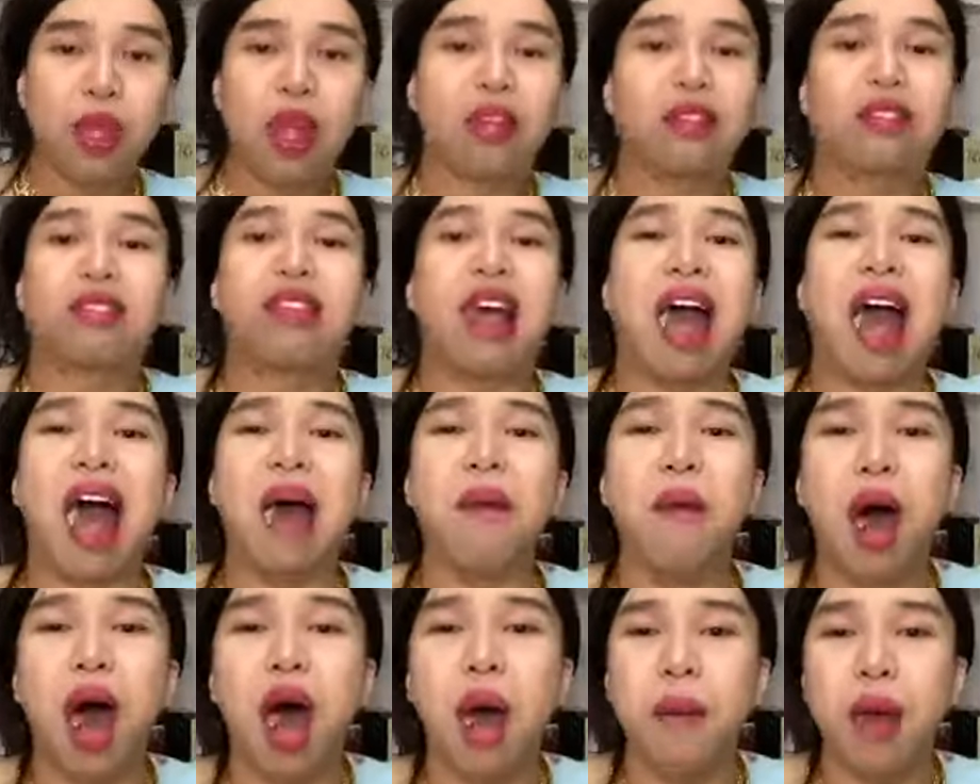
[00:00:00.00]
xả
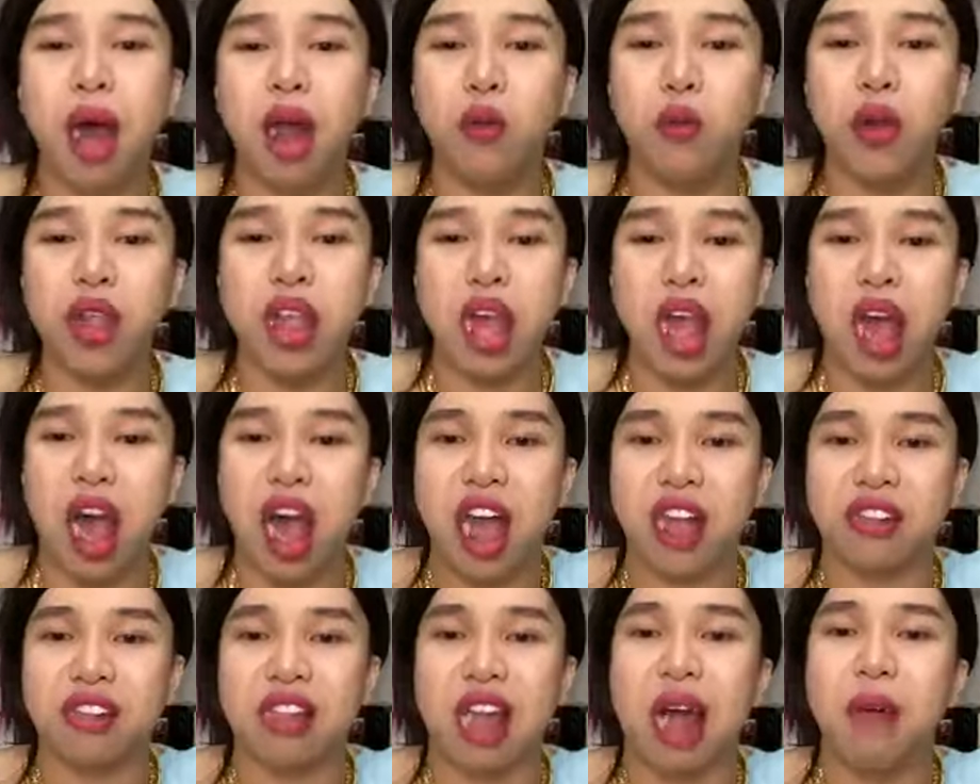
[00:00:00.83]
bơm hết quý vị
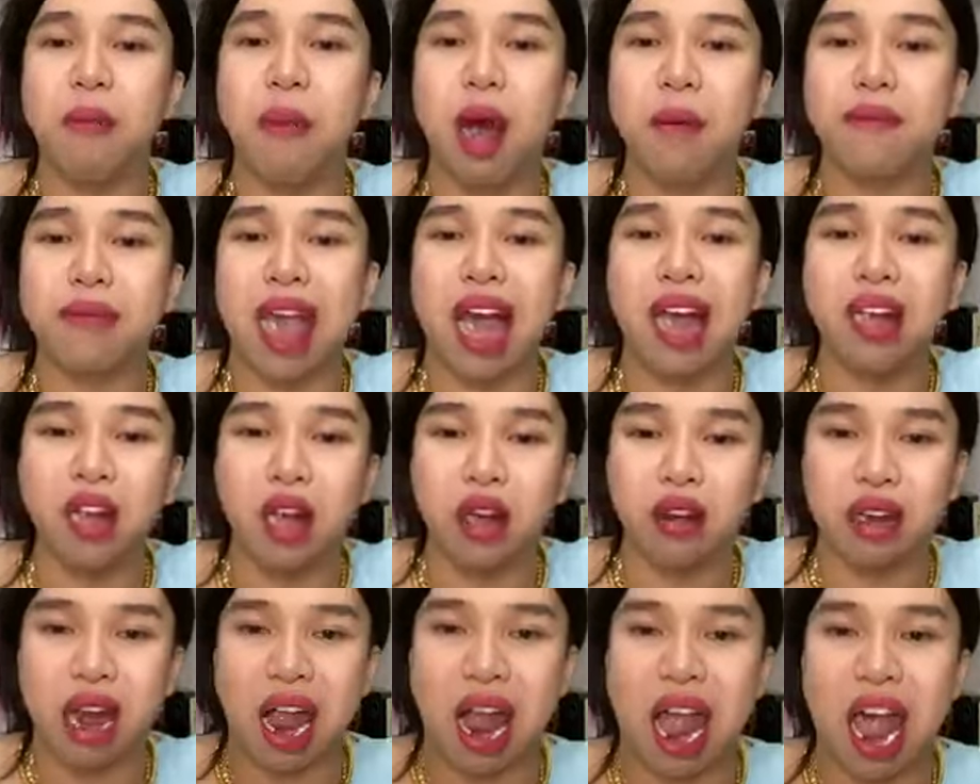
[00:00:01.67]
ơi xả bơm giá
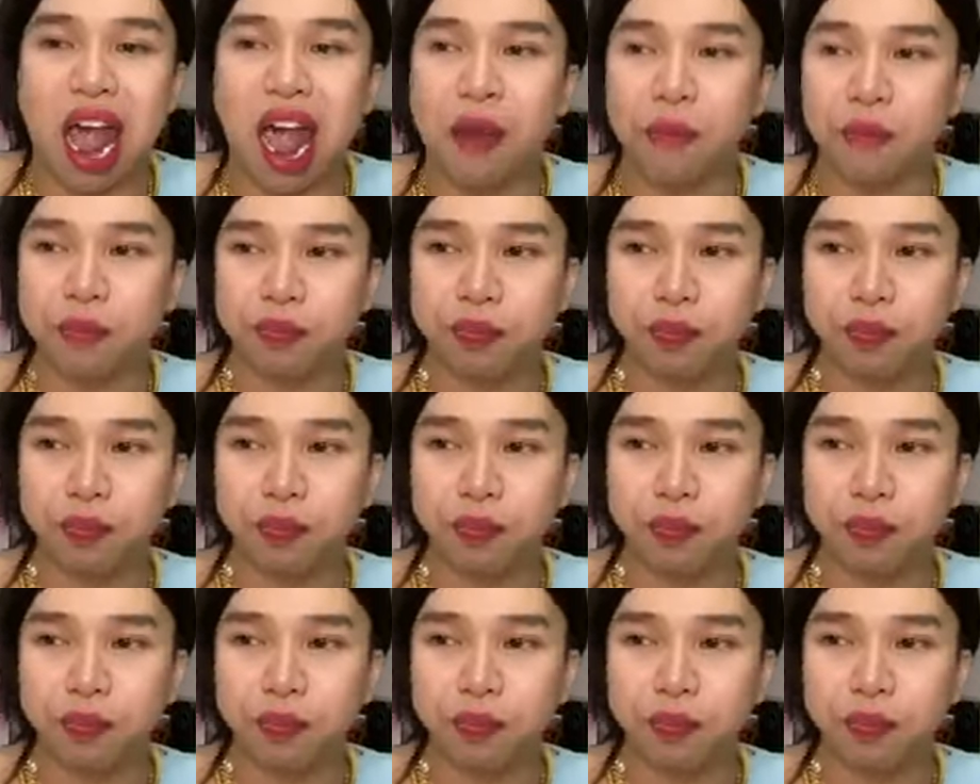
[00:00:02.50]
cực rẻ